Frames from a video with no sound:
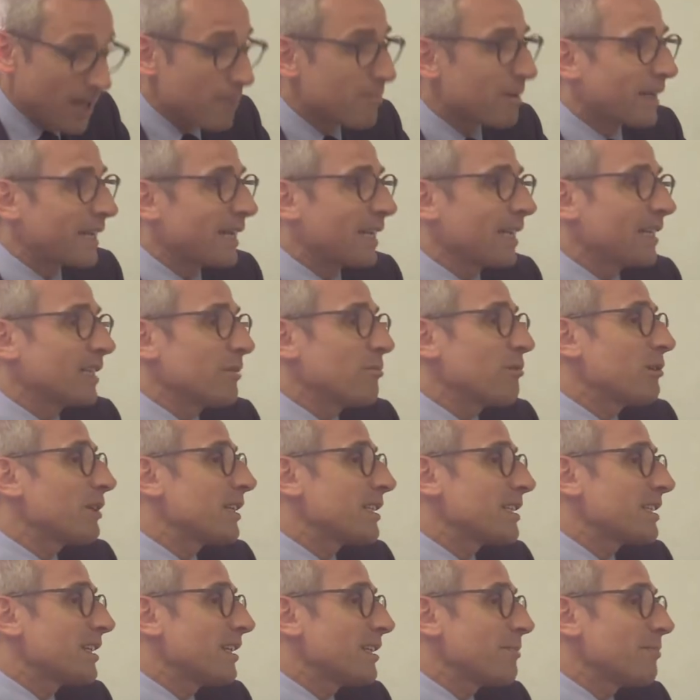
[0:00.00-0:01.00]
perché la
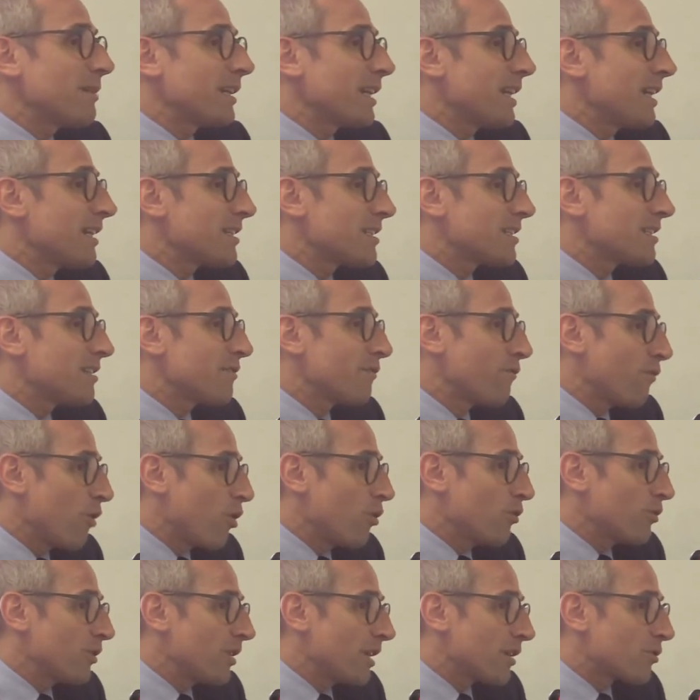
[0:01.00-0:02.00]
democrazia liberale si
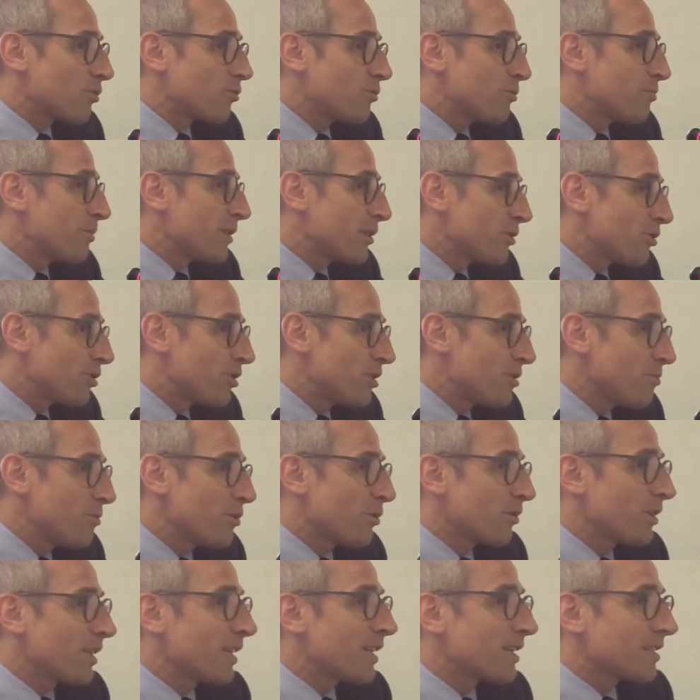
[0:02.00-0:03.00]
fonda sul
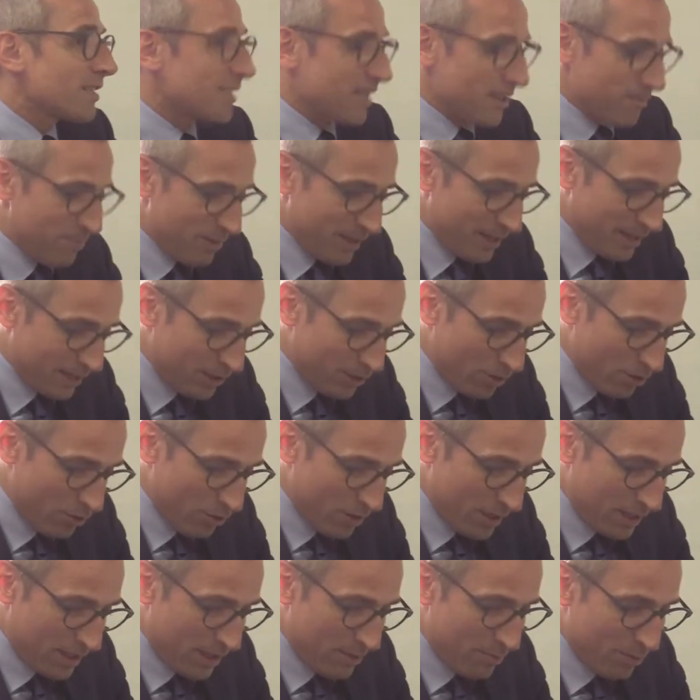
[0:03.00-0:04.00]
principio della
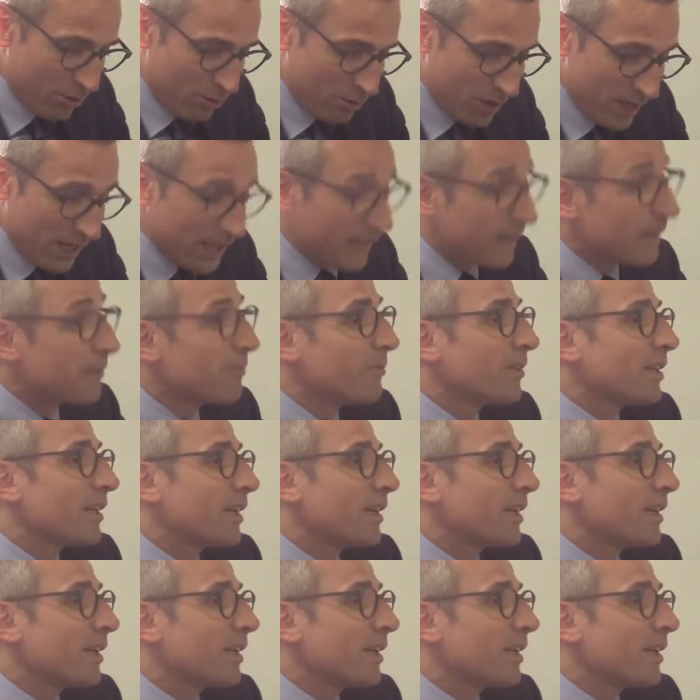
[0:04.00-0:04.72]
separazione dei poteri.